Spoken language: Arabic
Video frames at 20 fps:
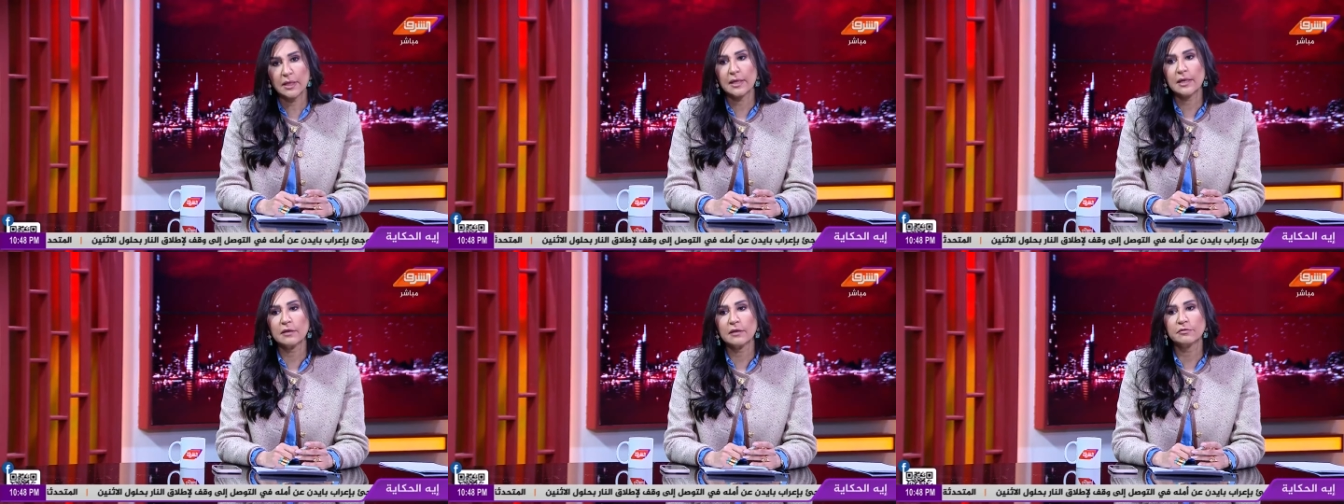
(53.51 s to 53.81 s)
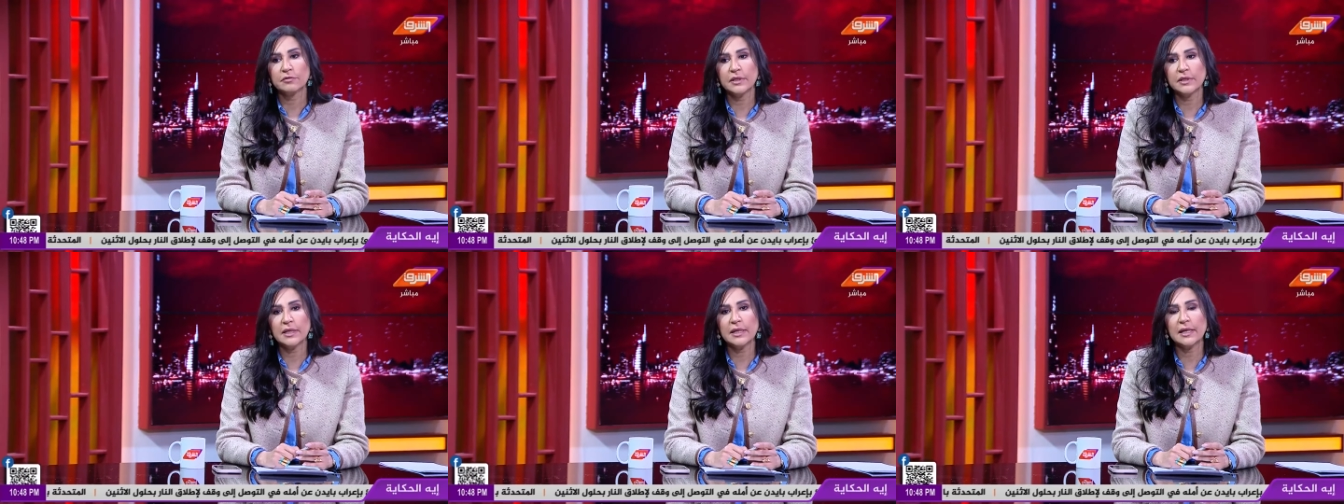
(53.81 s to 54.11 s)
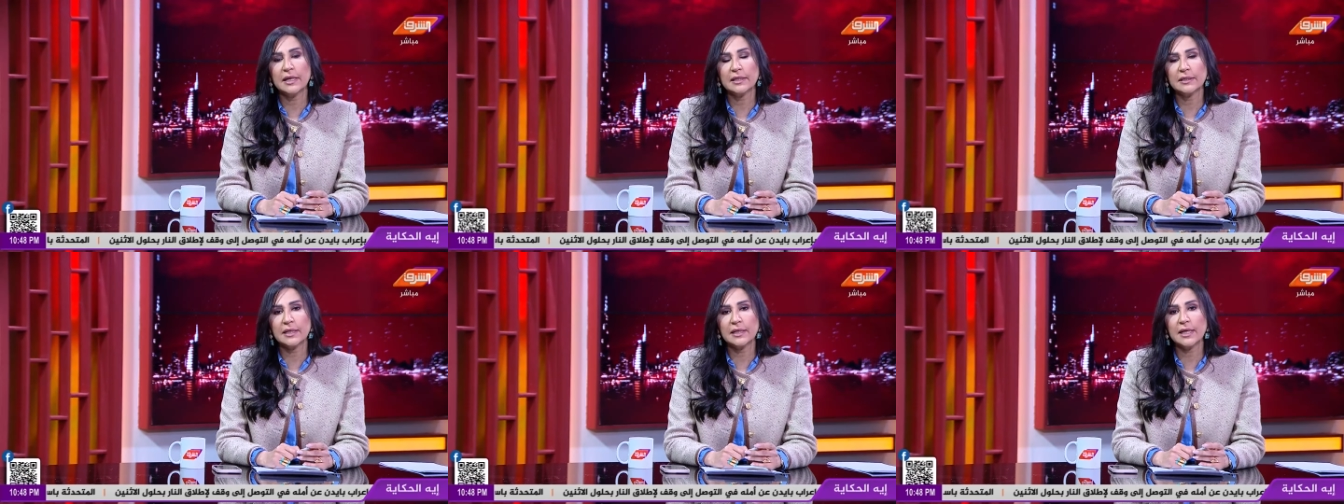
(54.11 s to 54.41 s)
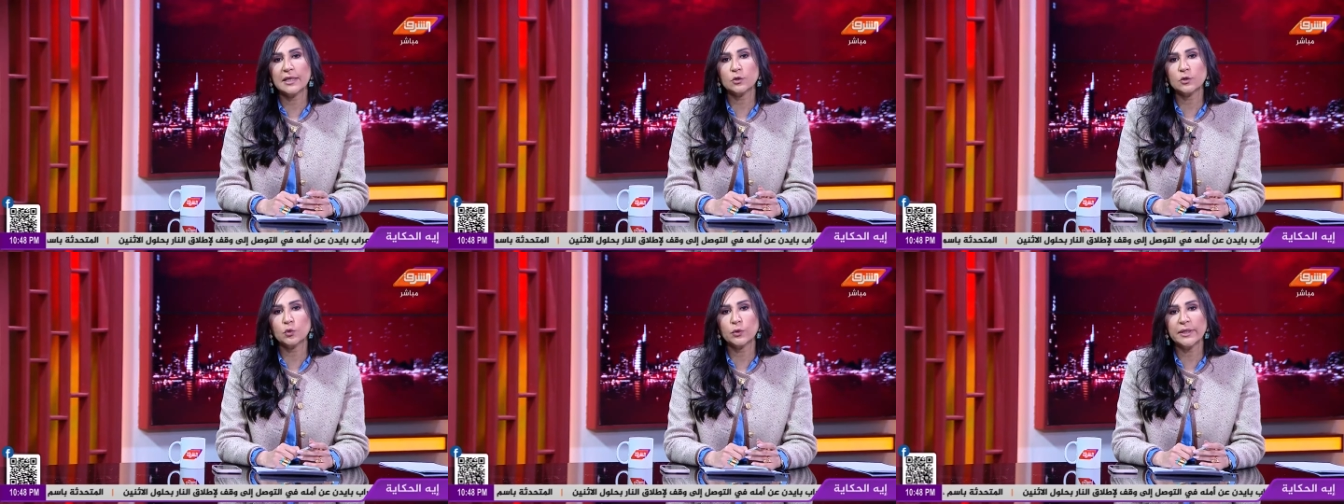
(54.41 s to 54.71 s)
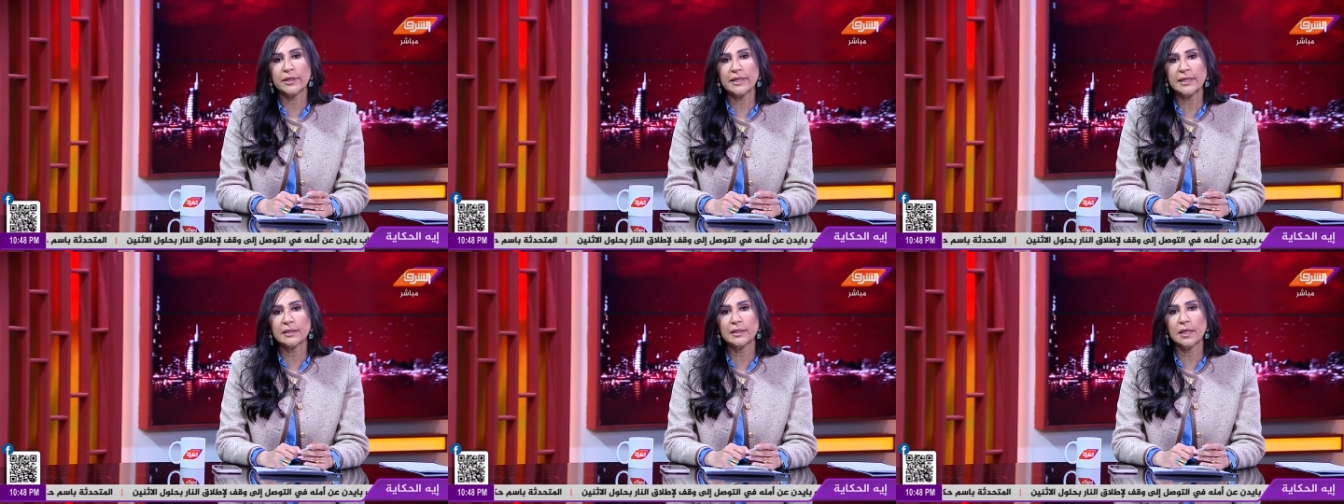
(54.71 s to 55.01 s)
كفيلة أنها
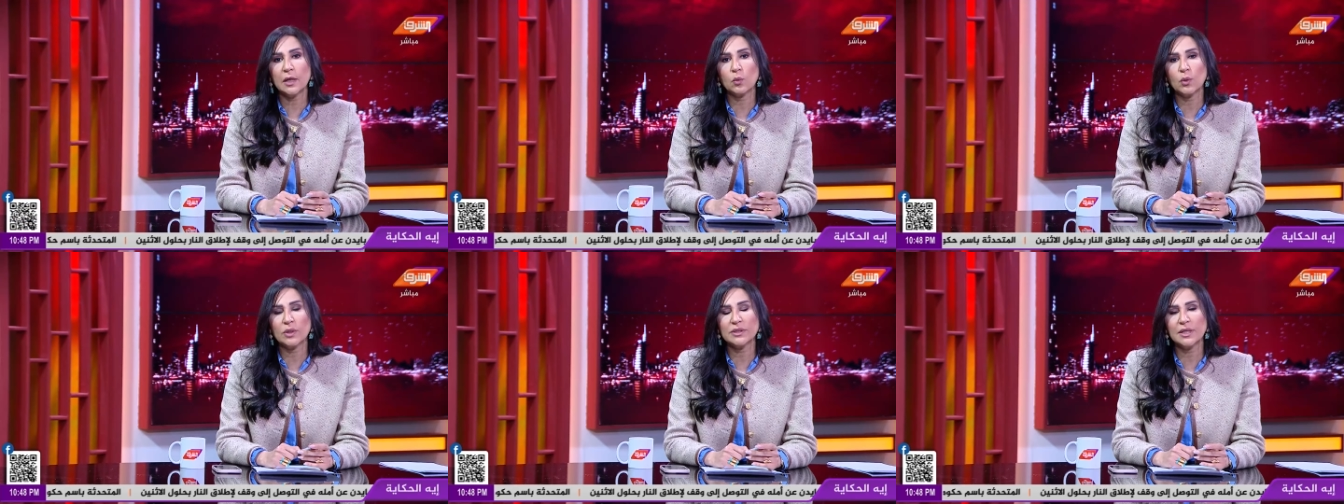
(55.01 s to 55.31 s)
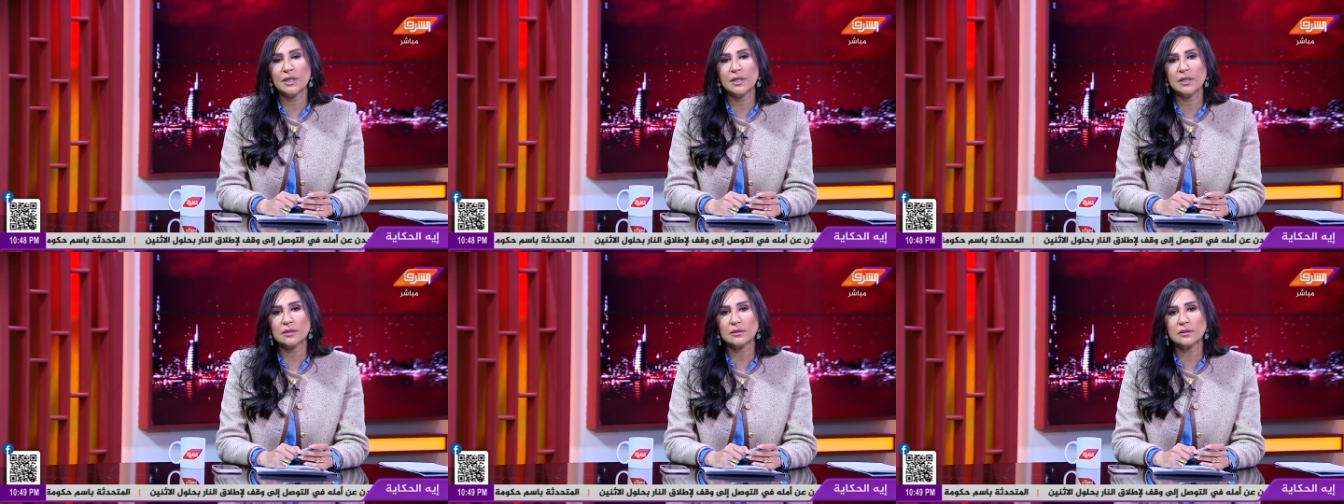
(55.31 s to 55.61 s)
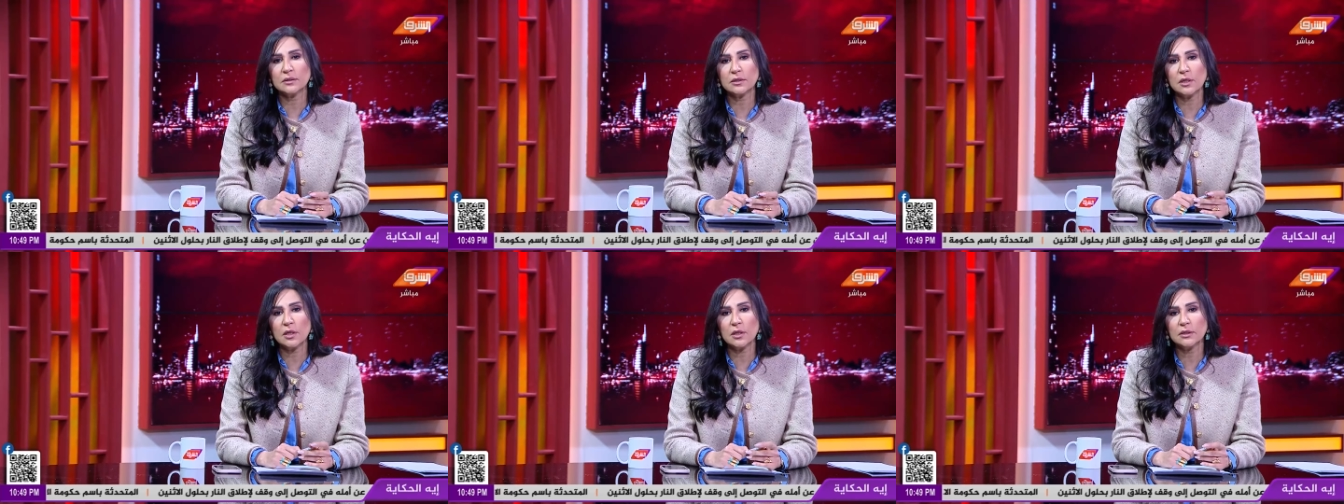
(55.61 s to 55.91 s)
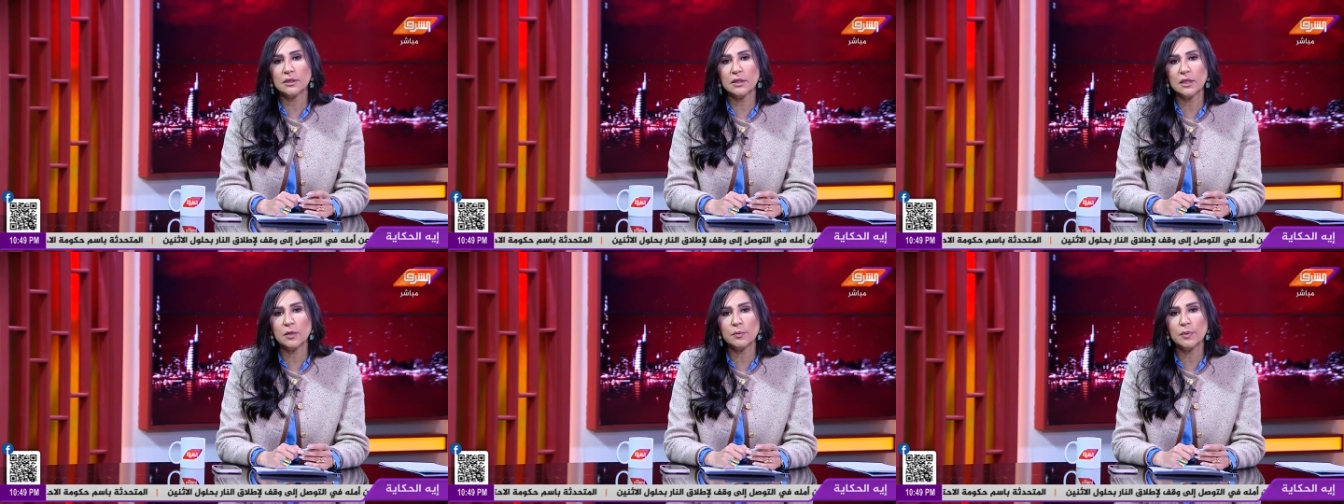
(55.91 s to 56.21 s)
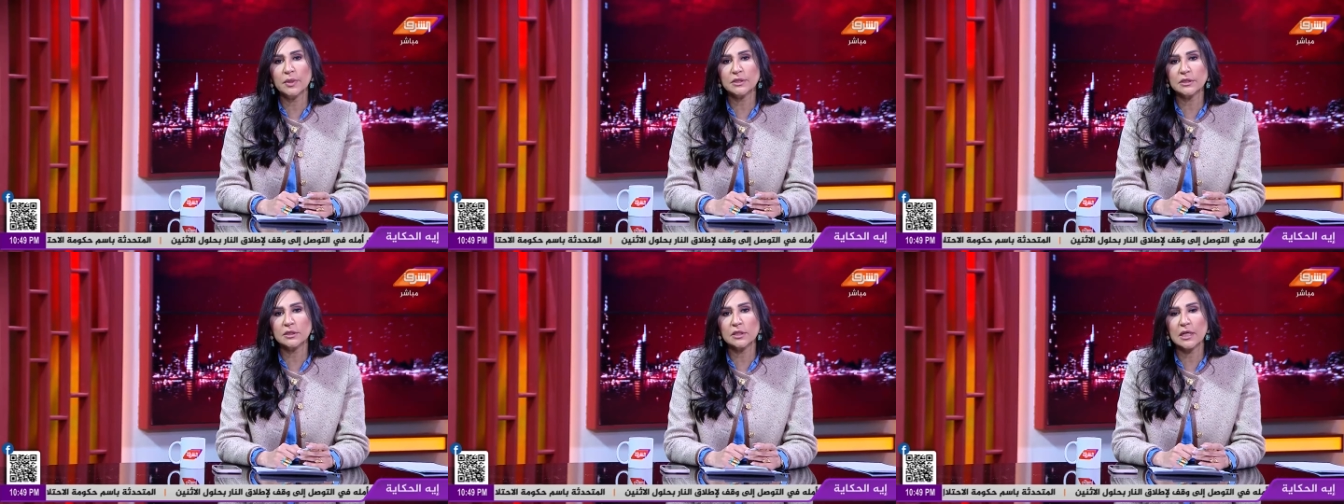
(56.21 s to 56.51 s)
تعيد الوضع الاقتصادي
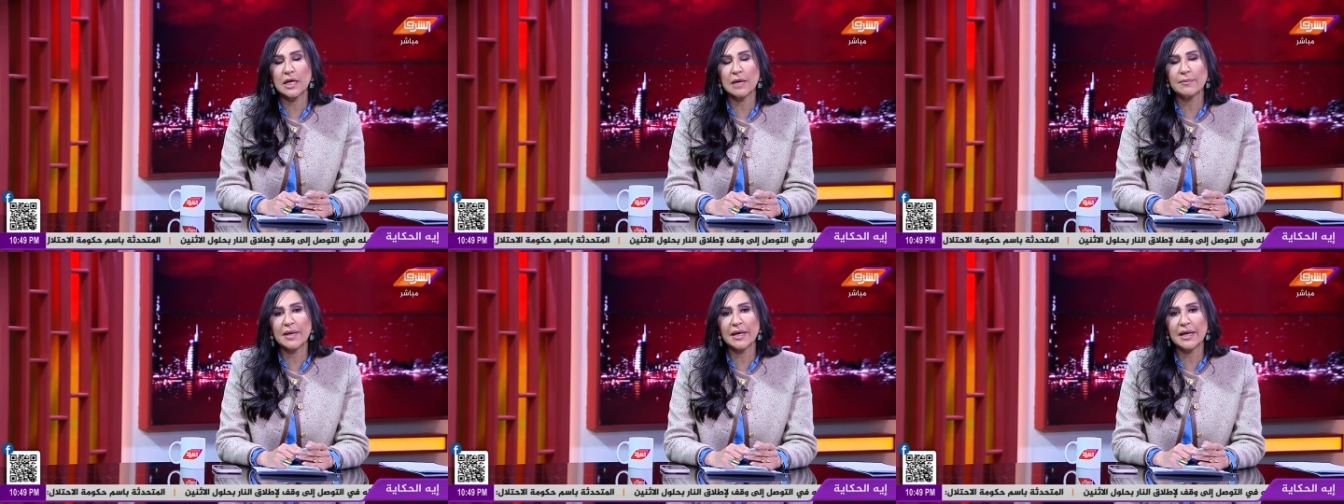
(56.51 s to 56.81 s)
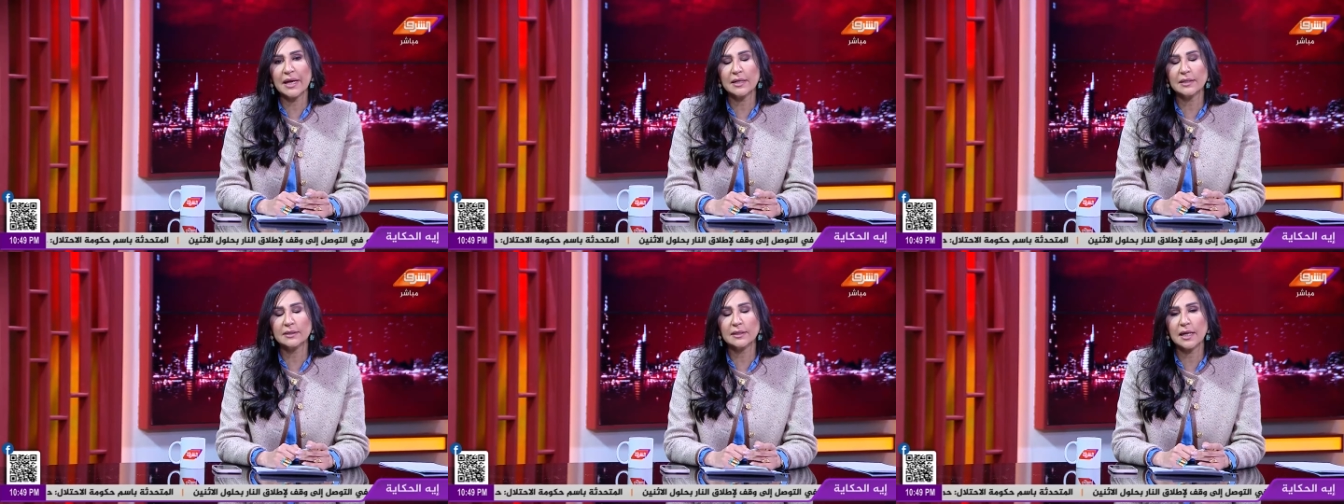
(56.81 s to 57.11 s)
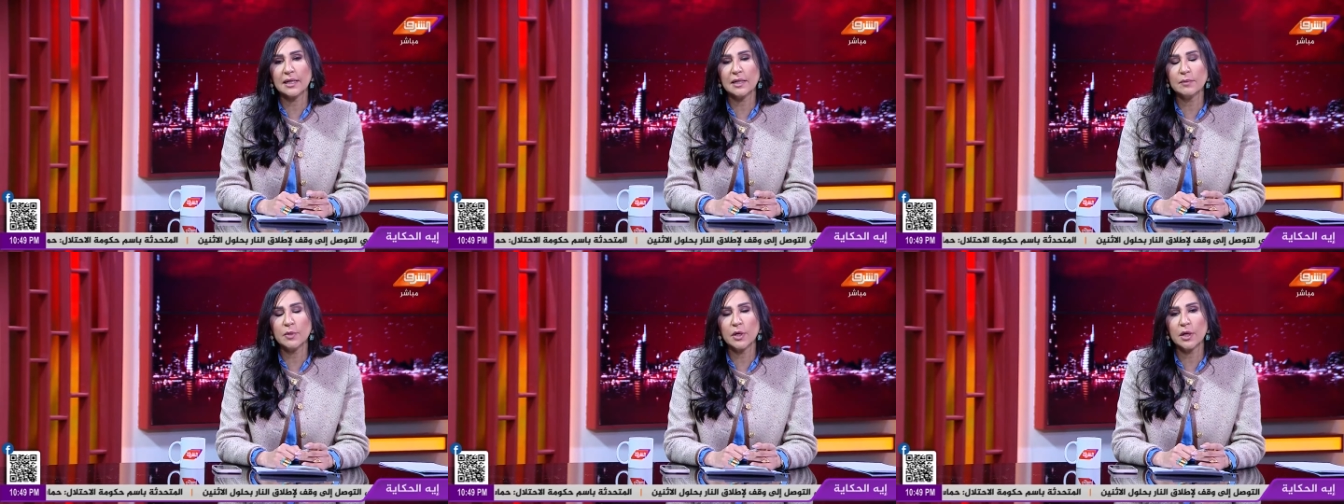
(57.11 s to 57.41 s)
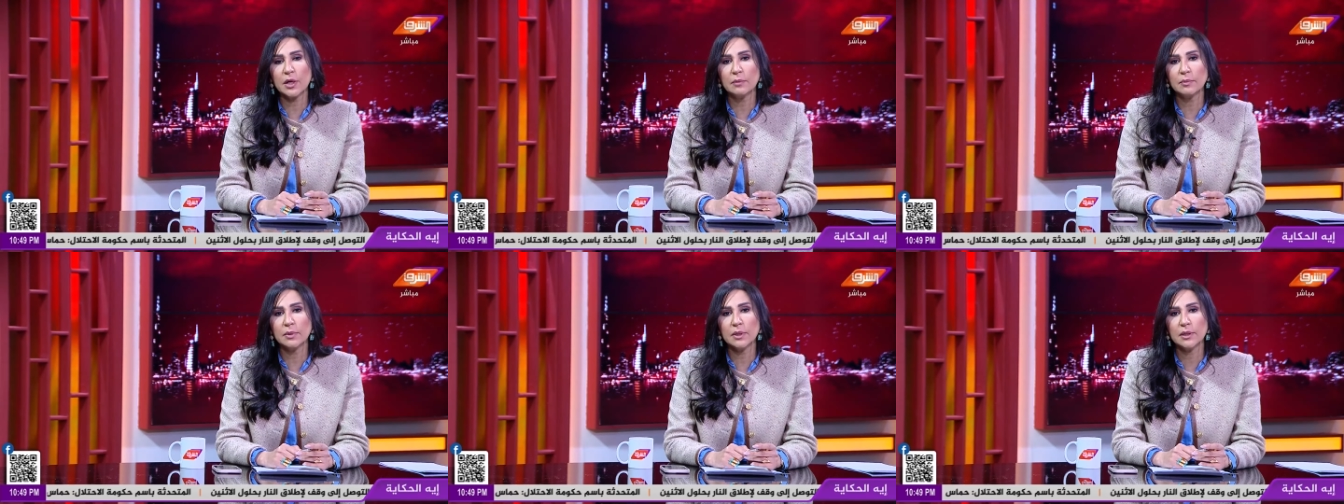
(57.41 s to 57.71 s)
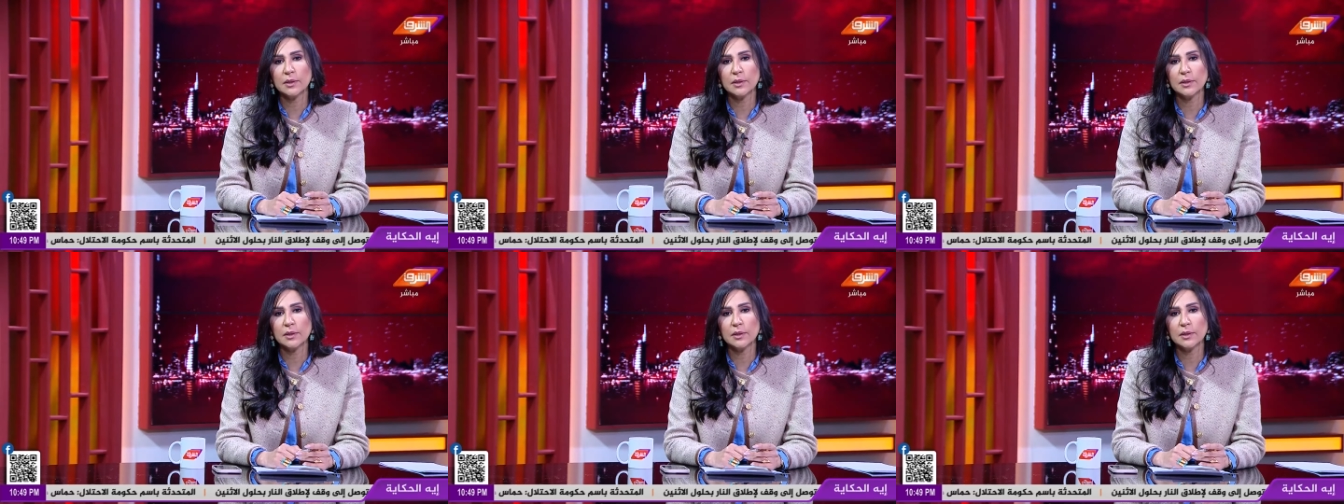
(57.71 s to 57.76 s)
لمصر كما كانت عليه من قبل؟